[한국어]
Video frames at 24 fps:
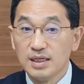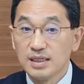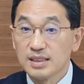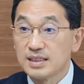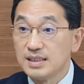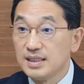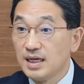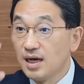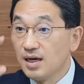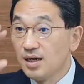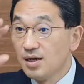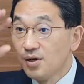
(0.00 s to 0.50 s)

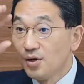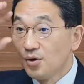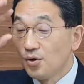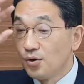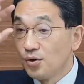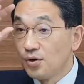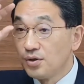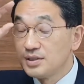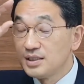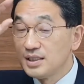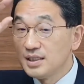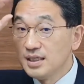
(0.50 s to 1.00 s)
그냥
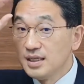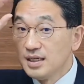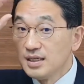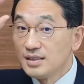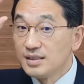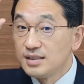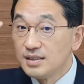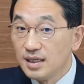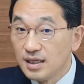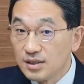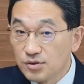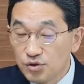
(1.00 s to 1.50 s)
오로지
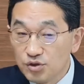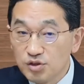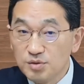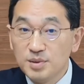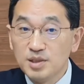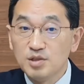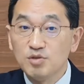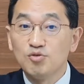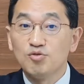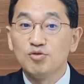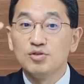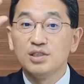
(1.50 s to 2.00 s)

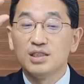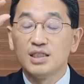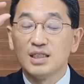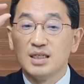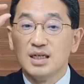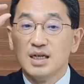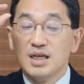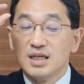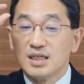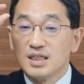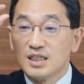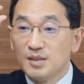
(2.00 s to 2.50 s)
예수님이 누군지
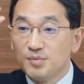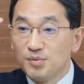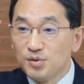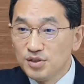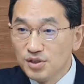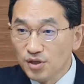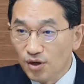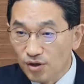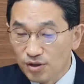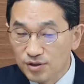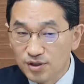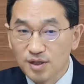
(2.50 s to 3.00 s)

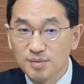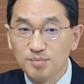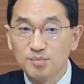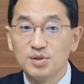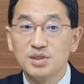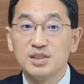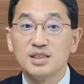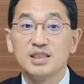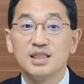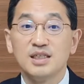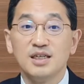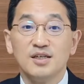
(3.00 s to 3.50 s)
그분이 어떤
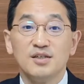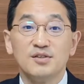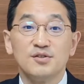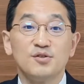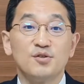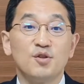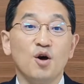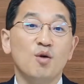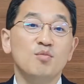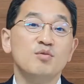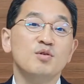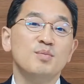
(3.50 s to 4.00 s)
분인지
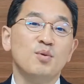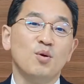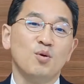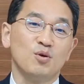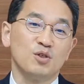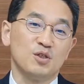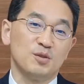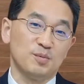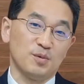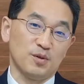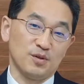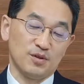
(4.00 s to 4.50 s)
너무 보고
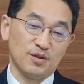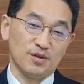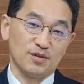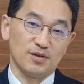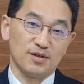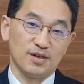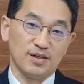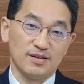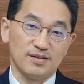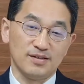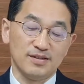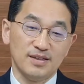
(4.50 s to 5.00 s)
싶었던
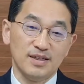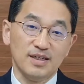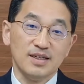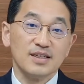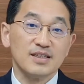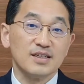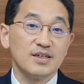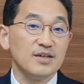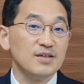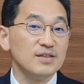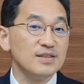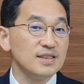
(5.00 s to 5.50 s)
거예요.
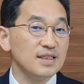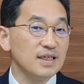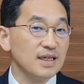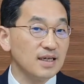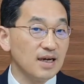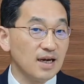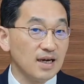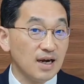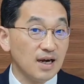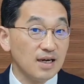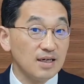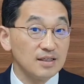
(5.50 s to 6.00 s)
그런
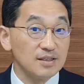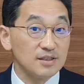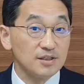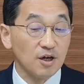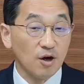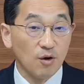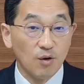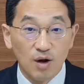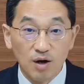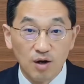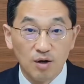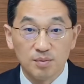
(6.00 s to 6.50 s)
생각할
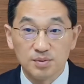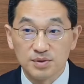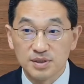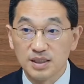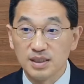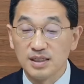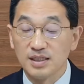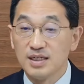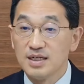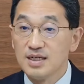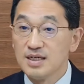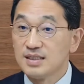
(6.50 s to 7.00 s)
경황
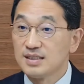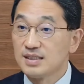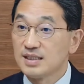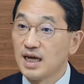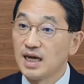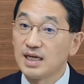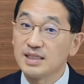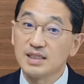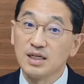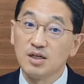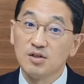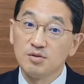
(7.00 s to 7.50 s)
없이
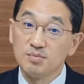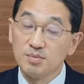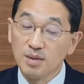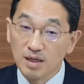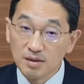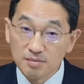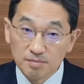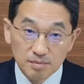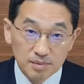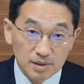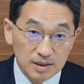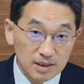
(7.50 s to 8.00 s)
사개오는 막
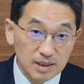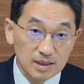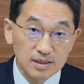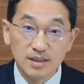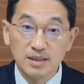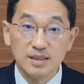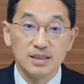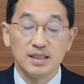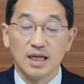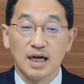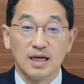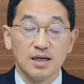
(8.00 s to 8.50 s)
미친
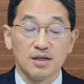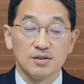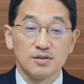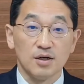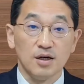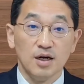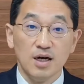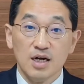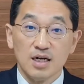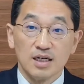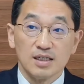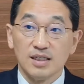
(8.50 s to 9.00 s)
듯이
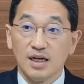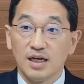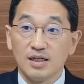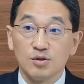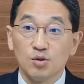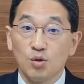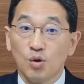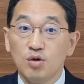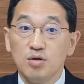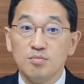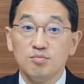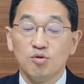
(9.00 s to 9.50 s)
달려서 그냥
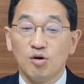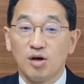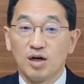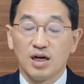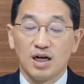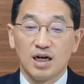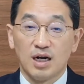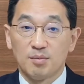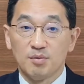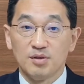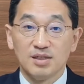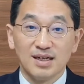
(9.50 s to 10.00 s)
돌
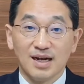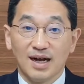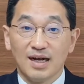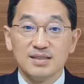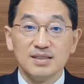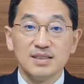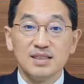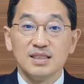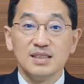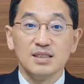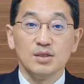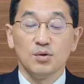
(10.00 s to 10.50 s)
무화과 나무를
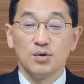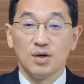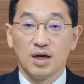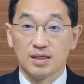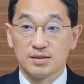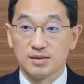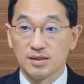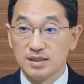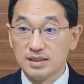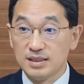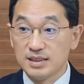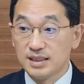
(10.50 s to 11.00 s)
간신히
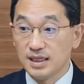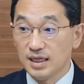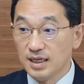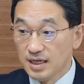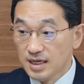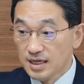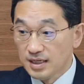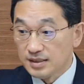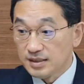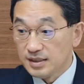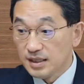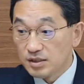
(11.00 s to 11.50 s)
올라서 이제
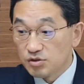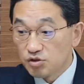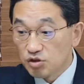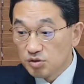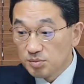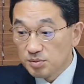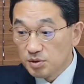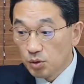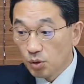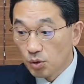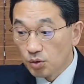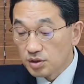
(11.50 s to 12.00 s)

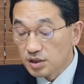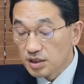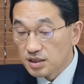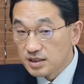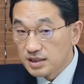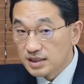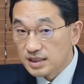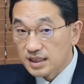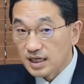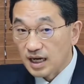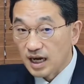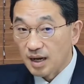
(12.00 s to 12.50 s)
예수님이 여기를
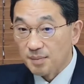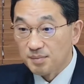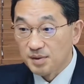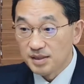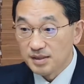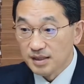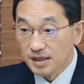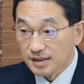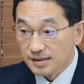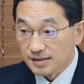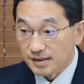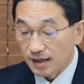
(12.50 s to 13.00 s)

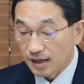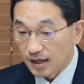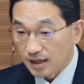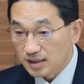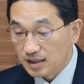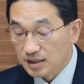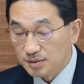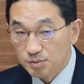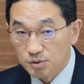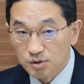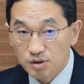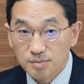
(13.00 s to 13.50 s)
지나가면 내가
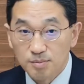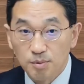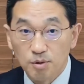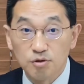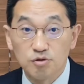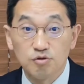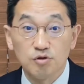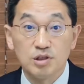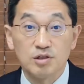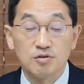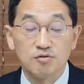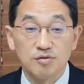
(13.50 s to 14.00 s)
그분을 볼
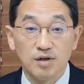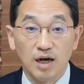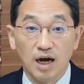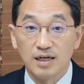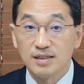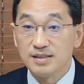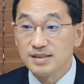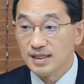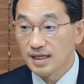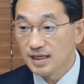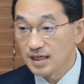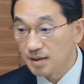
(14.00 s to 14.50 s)
수 있구나
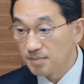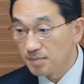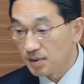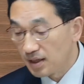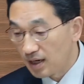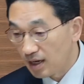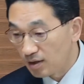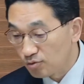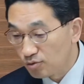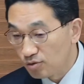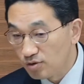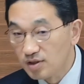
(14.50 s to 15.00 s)
하는 생각만
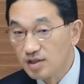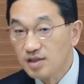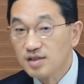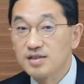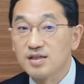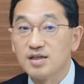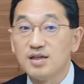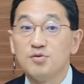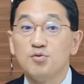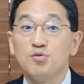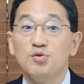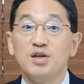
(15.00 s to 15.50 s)
하고
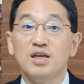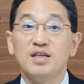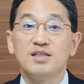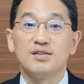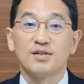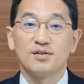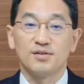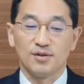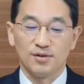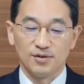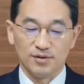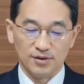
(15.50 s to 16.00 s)
그 위에
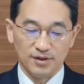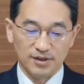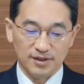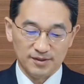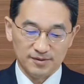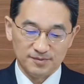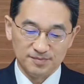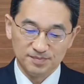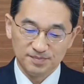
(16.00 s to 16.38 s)
있었던 거예요.